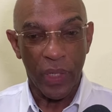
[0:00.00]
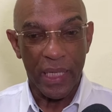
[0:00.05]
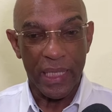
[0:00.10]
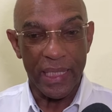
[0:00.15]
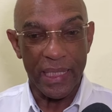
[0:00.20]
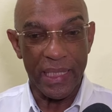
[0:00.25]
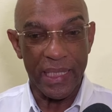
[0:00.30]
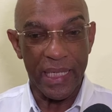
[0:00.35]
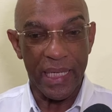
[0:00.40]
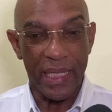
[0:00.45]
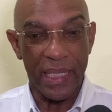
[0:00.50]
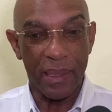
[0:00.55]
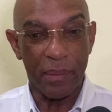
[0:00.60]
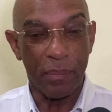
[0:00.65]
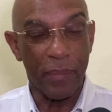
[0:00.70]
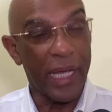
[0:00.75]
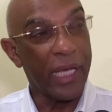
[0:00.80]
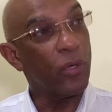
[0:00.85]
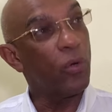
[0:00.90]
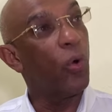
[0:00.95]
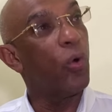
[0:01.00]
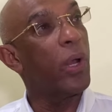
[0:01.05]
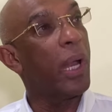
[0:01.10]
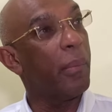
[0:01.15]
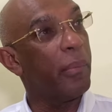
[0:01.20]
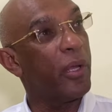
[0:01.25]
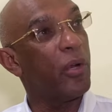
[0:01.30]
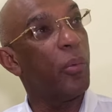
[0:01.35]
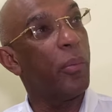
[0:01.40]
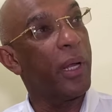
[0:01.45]
y el menos o la
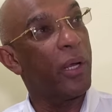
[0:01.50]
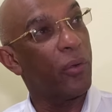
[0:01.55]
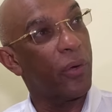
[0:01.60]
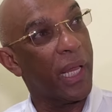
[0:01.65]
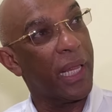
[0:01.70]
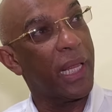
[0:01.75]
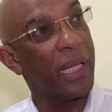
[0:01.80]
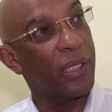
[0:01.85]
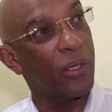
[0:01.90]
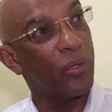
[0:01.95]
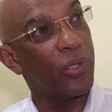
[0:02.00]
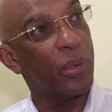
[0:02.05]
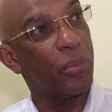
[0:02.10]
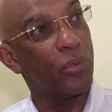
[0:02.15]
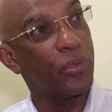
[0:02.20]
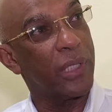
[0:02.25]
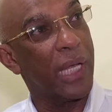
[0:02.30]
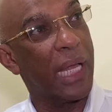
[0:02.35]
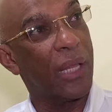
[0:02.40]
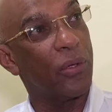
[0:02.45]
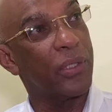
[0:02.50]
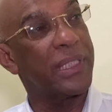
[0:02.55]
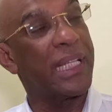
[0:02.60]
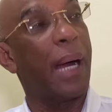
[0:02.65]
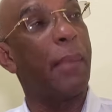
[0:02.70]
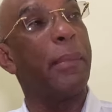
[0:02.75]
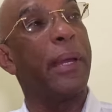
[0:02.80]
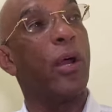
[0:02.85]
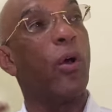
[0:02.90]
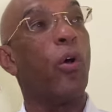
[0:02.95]
menos valorada de los diputados
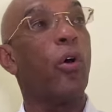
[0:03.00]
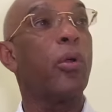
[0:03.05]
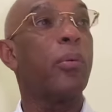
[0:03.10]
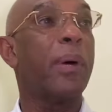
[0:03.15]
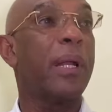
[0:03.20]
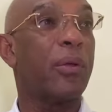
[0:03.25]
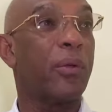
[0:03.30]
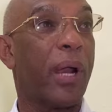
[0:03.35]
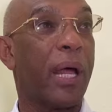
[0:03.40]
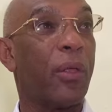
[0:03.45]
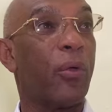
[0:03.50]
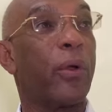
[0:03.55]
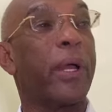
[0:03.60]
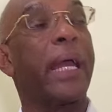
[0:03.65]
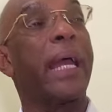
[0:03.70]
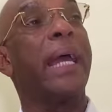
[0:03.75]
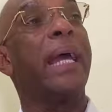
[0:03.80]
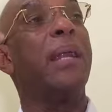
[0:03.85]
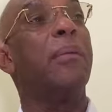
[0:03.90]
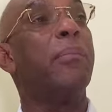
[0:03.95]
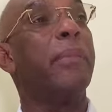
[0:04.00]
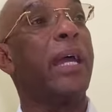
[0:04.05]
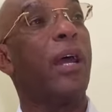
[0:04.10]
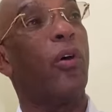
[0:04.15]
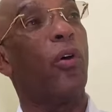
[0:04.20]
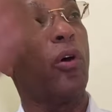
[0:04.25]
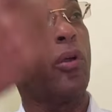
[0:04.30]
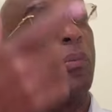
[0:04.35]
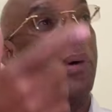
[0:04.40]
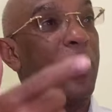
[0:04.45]
está mejor valorado que el
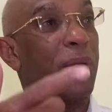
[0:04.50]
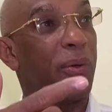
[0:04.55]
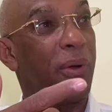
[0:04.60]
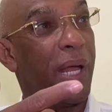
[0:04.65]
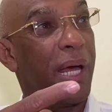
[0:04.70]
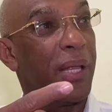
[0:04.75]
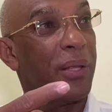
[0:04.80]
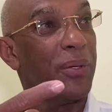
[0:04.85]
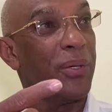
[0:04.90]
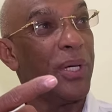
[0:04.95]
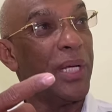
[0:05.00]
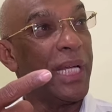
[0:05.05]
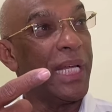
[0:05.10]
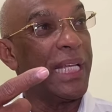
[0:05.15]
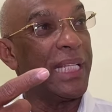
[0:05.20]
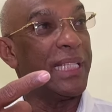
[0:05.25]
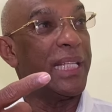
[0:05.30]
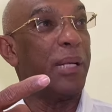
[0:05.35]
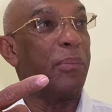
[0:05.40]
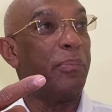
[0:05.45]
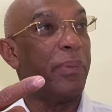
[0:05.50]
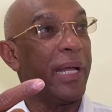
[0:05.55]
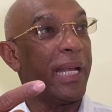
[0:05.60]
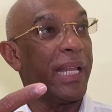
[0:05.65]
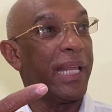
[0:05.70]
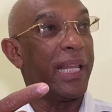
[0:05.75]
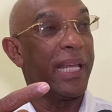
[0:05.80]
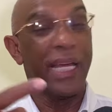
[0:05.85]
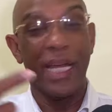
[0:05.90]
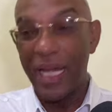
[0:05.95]
mejor valorado del
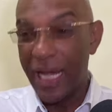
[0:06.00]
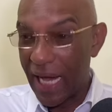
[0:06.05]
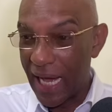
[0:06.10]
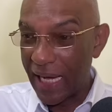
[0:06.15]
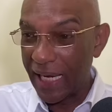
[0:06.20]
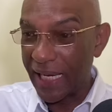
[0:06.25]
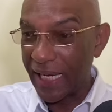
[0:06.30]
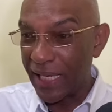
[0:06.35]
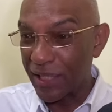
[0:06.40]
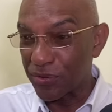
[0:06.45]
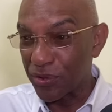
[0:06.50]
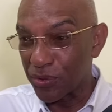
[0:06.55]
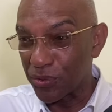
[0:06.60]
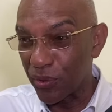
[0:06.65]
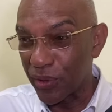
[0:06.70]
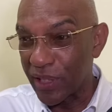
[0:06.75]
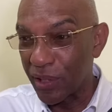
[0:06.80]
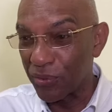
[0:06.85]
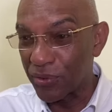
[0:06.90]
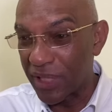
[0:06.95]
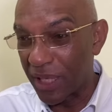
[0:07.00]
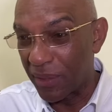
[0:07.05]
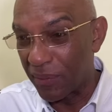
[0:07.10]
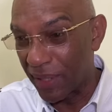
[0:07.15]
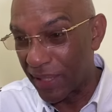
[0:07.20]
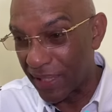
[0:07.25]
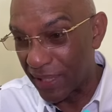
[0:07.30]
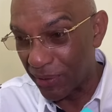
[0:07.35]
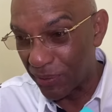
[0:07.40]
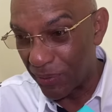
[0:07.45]
eh, PLD, aunque eso suene un
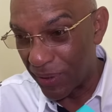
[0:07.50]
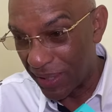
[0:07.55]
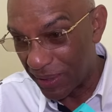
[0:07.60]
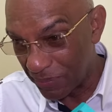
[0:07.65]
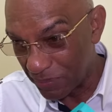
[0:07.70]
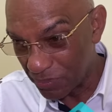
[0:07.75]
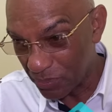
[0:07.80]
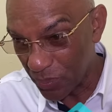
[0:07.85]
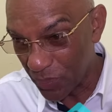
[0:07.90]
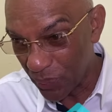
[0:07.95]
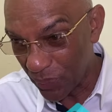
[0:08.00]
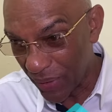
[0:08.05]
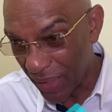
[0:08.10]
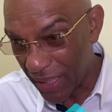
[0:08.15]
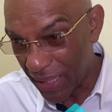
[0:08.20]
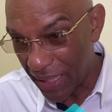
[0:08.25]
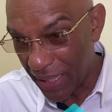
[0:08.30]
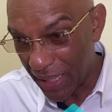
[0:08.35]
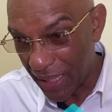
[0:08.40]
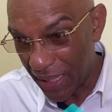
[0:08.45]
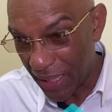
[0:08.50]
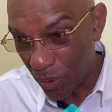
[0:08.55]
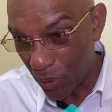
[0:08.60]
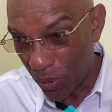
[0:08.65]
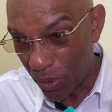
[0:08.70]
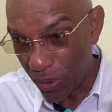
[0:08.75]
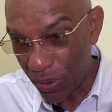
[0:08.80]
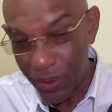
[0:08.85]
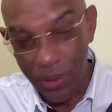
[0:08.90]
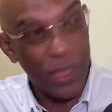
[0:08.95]
trabalengua. Sí, sí,
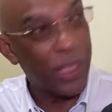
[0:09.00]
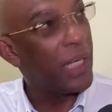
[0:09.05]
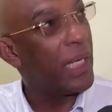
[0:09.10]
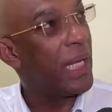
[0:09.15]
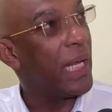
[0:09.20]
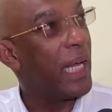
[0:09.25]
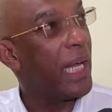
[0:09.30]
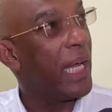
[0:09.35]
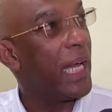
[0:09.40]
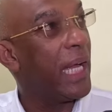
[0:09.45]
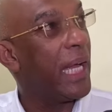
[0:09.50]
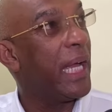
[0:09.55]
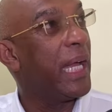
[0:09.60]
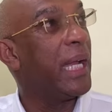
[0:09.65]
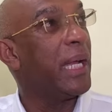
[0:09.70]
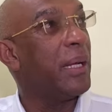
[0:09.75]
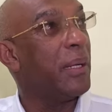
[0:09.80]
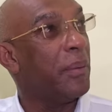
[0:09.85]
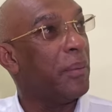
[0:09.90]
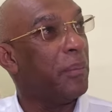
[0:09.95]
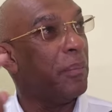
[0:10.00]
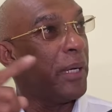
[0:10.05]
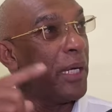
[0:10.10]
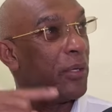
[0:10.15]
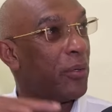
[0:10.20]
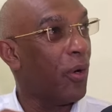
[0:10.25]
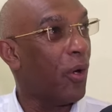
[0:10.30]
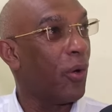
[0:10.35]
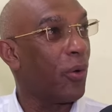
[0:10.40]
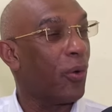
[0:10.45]
repítame esa parte. El
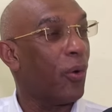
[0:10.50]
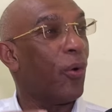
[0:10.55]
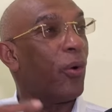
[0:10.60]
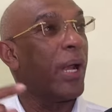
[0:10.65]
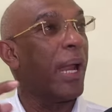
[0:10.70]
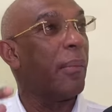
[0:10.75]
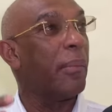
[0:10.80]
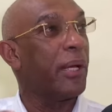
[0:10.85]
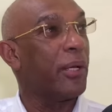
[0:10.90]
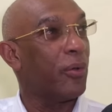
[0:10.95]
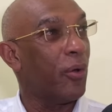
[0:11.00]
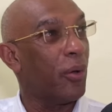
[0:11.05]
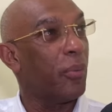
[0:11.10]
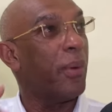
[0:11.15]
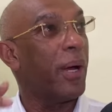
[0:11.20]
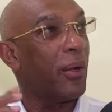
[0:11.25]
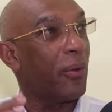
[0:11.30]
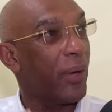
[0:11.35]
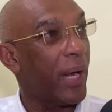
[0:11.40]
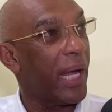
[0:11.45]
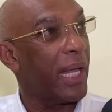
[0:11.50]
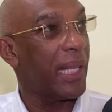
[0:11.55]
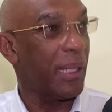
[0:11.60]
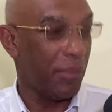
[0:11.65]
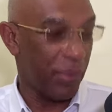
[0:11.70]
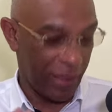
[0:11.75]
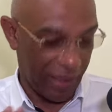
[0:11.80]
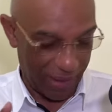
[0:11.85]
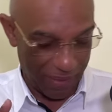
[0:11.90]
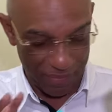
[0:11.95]
menor o la menor valorada,
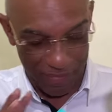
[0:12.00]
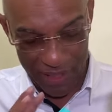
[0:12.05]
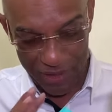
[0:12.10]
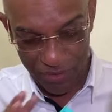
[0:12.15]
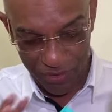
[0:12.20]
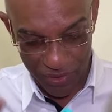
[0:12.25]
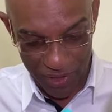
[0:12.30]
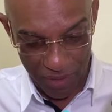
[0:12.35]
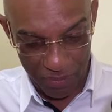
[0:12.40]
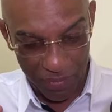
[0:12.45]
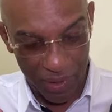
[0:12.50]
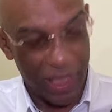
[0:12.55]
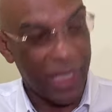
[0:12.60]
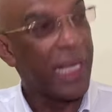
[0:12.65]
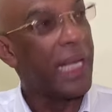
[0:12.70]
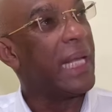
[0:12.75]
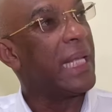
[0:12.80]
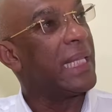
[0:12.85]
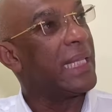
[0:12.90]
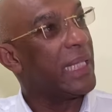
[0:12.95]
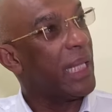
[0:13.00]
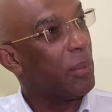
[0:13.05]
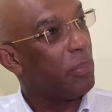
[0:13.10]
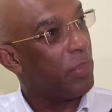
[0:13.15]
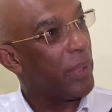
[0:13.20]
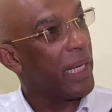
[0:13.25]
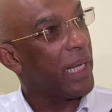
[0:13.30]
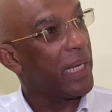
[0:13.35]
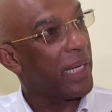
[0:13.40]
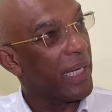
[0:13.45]
porque es más siembra, del
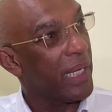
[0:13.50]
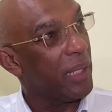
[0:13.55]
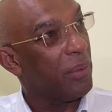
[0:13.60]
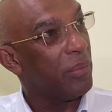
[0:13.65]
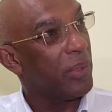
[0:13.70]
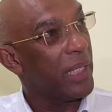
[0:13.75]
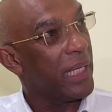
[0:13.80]
PRM